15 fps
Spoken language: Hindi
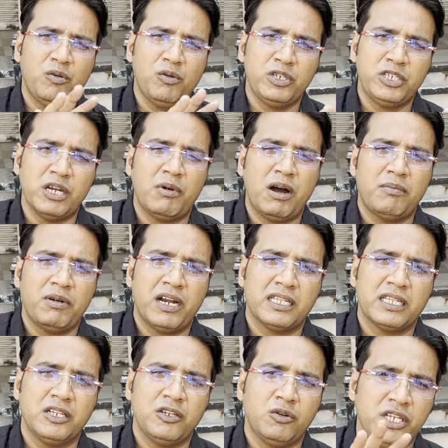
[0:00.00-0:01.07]
तरीके से चीज़ों को
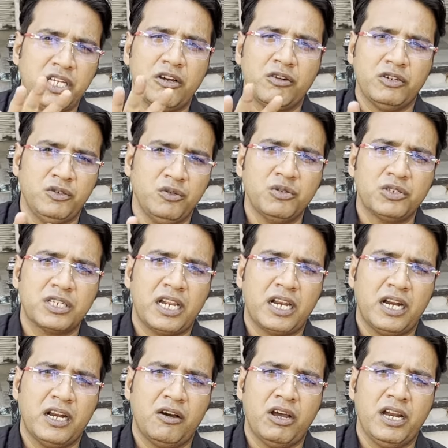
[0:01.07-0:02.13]
प्रेजेंट कर रहे हैं और
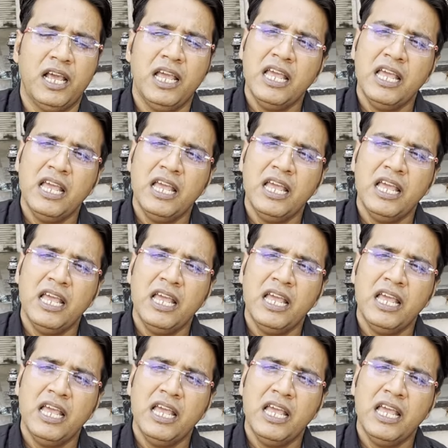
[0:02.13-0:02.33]
प्रमोट कर रहे